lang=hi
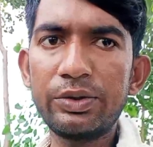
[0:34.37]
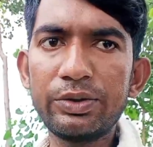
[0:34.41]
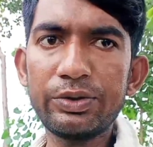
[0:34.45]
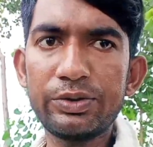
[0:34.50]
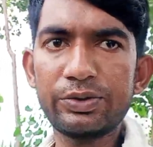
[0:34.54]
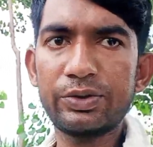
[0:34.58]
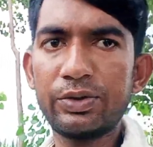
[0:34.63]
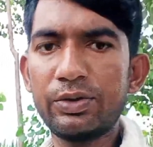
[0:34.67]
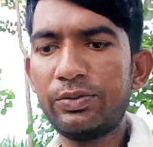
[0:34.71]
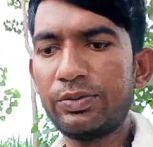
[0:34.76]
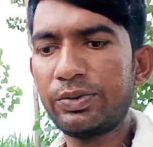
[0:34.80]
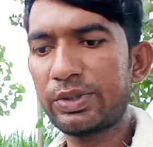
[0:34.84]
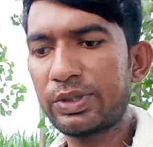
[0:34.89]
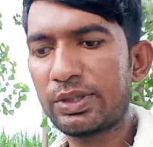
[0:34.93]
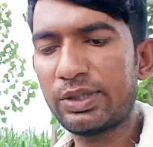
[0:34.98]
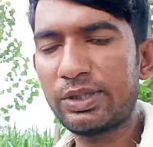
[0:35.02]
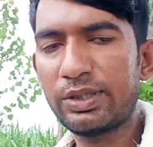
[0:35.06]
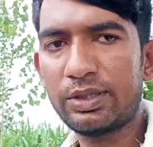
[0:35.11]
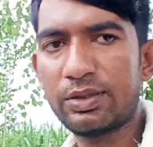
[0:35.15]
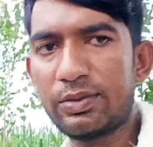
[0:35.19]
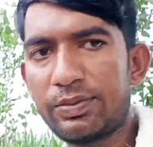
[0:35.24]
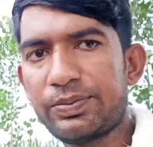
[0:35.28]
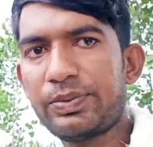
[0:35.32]
दोस्तों
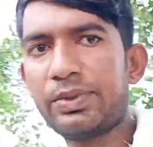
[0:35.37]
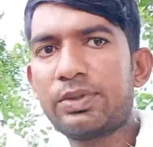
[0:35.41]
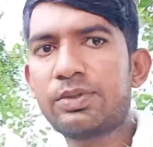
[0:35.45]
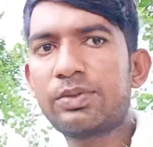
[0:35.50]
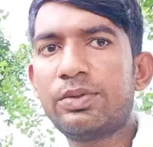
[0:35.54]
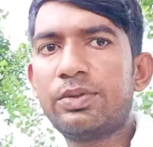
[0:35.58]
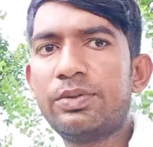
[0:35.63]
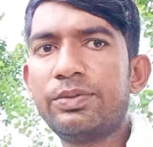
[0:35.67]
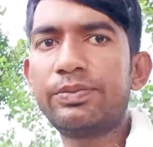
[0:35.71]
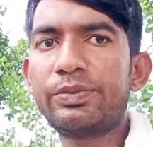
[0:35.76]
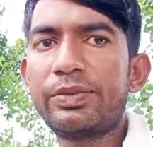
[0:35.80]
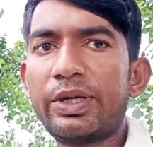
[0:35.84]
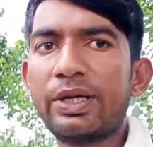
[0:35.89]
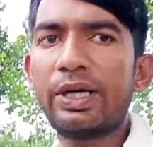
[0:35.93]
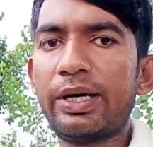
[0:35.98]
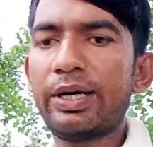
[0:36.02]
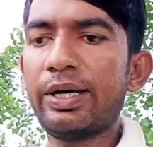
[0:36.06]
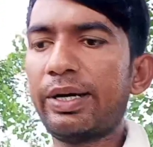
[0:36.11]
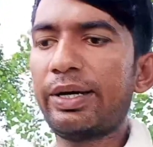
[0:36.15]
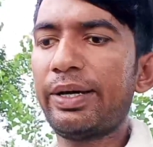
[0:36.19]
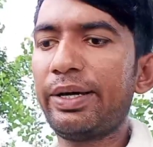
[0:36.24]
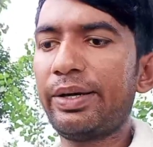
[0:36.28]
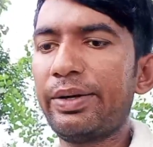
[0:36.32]
मैं खेत पर
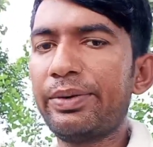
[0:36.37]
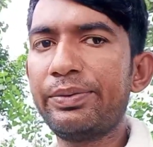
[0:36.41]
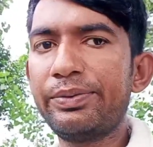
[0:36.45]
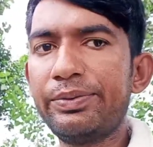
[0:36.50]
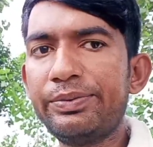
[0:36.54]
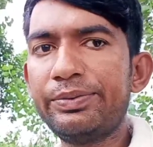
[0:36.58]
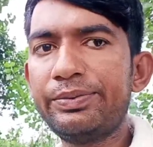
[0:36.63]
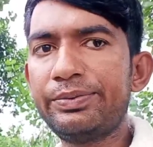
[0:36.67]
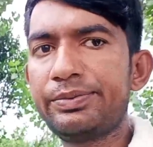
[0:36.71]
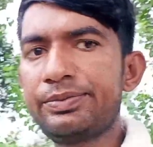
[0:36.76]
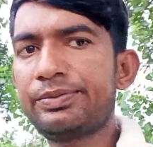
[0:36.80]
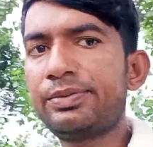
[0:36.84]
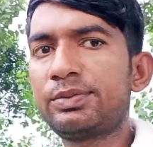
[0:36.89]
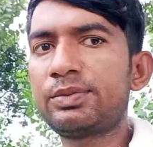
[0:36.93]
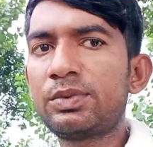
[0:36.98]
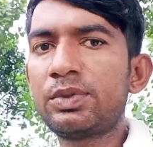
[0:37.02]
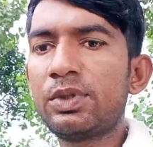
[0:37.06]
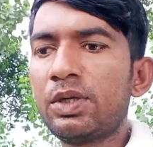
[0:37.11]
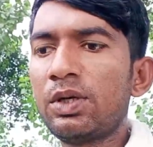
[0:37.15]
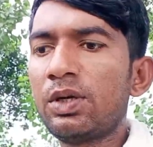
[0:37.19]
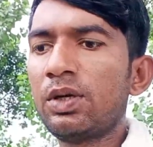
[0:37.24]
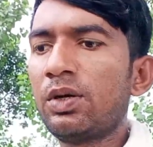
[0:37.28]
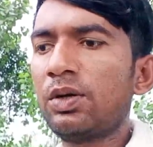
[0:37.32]
घूमने आया
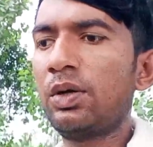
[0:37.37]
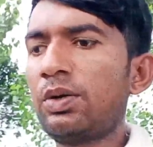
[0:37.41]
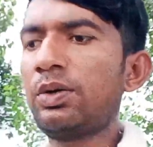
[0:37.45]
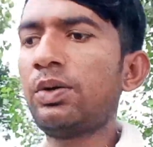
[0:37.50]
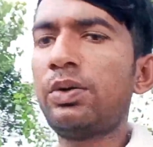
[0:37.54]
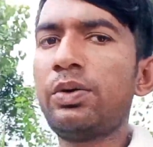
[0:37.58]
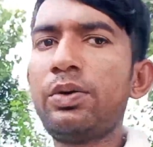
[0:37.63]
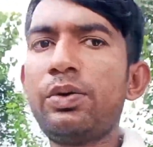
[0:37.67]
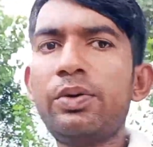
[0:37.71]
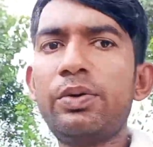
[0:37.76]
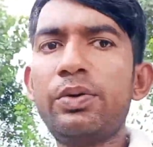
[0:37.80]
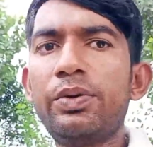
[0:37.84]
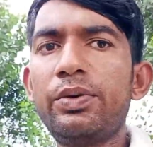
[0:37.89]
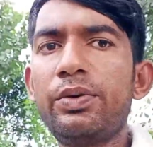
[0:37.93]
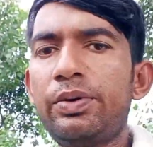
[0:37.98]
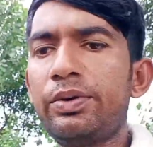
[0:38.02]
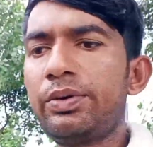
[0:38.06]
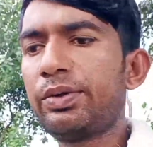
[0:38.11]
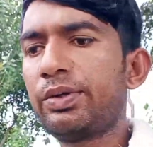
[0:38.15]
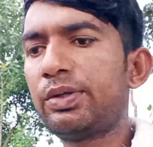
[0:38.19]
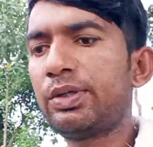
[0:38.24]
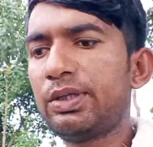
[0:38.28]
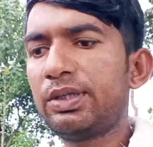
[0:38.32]

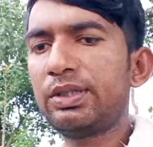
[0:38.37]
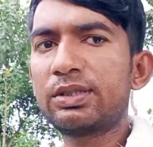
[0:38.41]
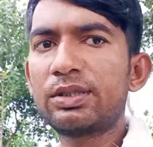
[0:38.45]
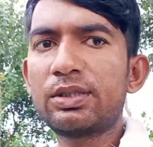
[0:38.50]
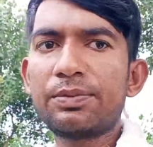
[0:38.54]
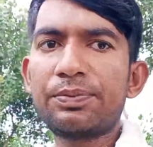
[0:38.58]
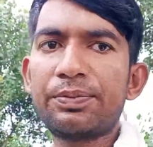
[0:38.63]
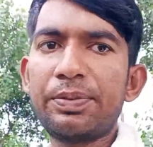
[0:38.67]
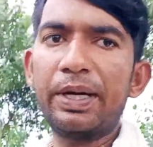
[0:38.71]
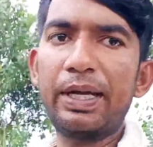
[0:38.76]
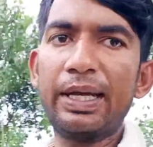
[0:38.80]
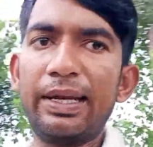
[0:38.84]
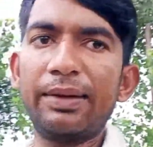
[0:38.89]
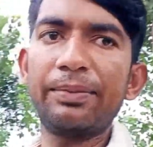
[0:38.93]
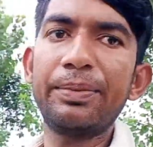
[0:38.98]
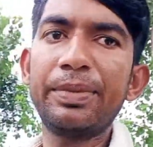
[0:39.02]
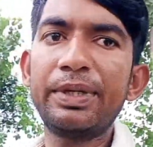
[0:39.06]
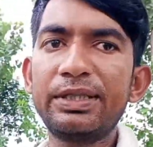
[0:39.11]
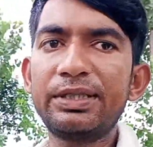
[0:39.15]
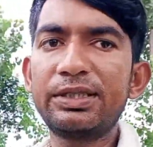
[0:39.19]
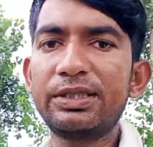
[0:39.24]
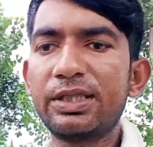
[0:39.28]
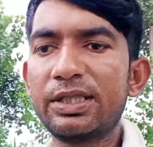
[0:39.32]
हूँ और इससे
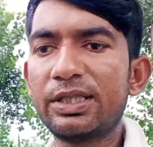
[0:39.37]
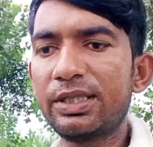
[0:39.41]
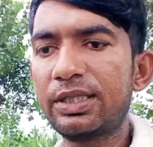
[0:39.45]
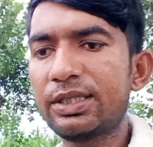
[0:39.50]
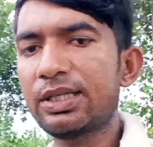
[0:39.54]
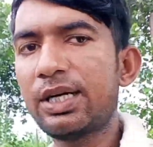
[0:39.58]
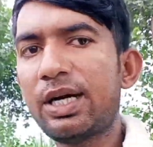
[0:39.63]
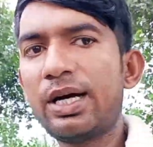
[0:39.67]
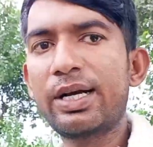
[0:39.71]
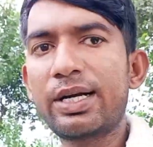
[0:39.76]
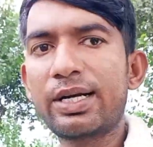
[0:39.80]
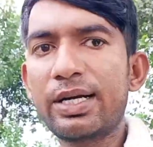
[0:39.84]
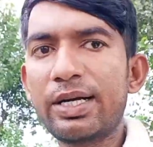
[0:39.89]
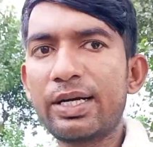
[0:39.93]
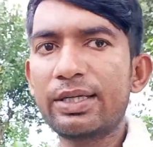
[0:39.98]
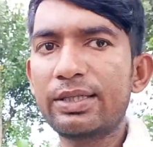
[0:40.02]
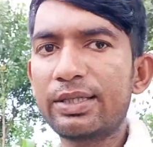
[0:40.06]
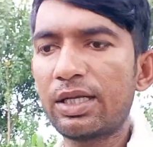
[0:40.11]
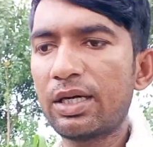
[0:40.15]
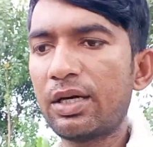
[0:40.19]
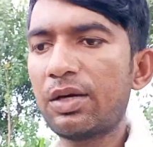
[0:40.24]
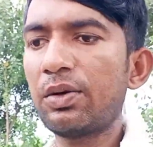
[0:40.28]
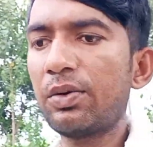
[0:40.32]
पहले मैं चरी
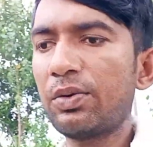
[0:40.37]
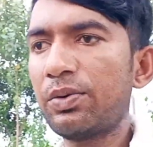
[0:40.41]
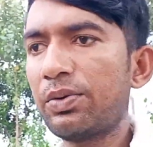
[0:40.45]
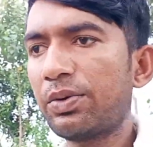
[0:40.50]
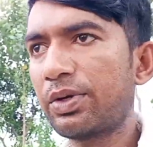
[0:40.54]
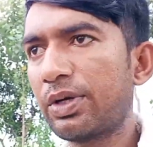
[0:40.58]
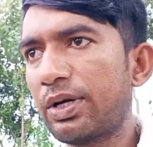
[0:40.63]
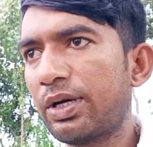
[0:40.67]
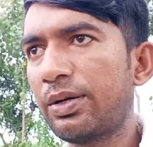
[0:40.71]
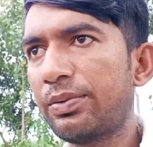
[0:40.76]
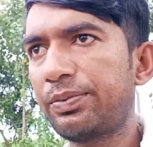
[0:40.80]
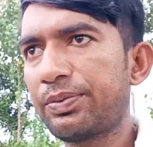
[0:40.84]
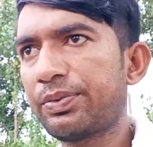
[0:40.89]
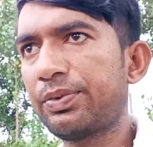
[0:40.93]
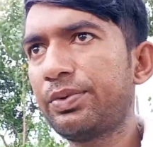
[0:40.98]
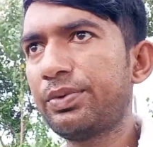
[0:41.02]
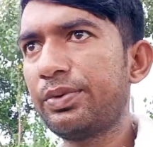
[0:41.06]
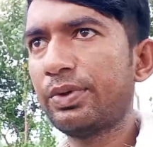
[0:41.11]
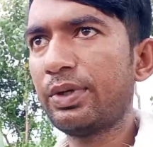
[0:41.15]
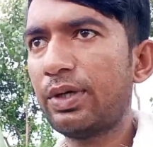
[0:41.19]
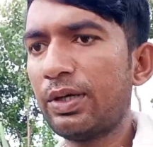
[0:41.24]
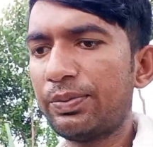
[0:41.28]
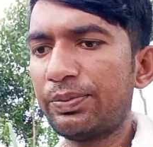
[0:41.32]
काट रहा था और
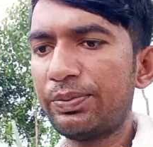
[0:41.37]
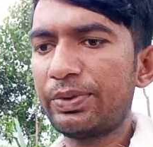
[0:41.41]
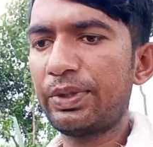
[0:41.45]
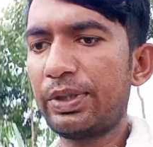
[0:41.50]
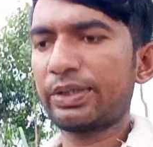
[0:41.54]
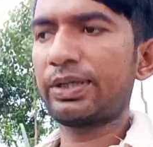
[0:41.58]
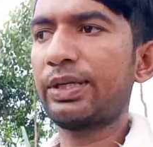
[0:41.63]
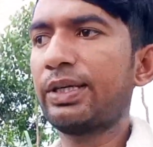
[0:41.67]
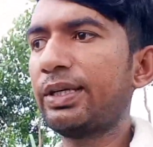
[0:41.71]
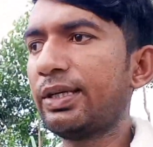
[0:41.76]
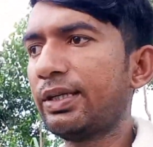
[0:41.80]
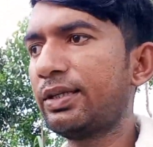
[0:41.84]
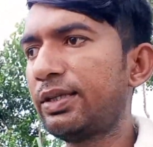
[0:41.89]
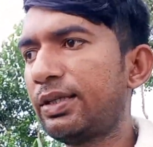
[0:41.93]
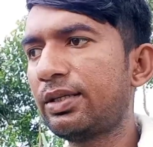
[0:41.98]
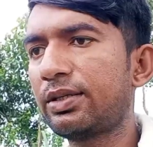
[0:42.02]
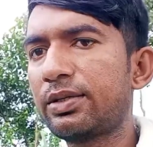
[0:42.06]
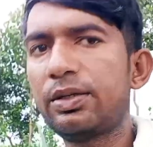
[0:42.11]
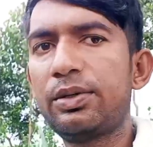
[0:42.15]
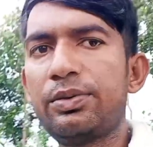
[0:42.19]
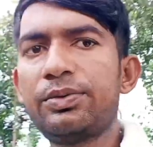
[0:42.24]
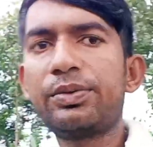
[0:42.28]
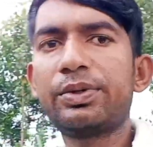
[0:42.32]
आपको अपना
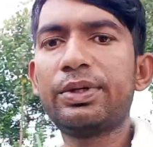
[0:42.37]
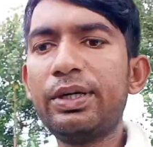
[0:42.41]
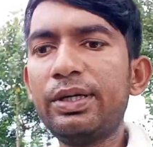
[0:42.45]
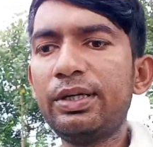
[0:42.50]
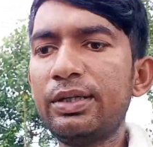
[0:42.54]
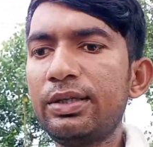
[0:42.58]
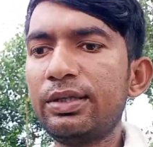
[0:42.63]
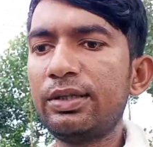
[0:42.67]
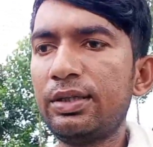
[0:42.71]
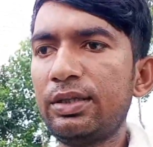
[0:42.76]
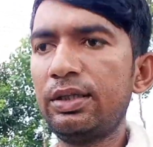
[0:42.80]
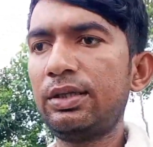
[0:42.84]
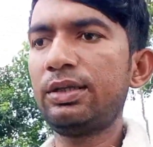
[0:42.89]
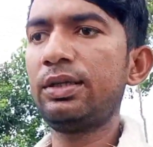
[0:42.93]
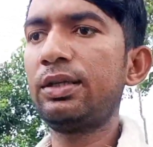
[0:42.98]
खेत दिखाऊंगा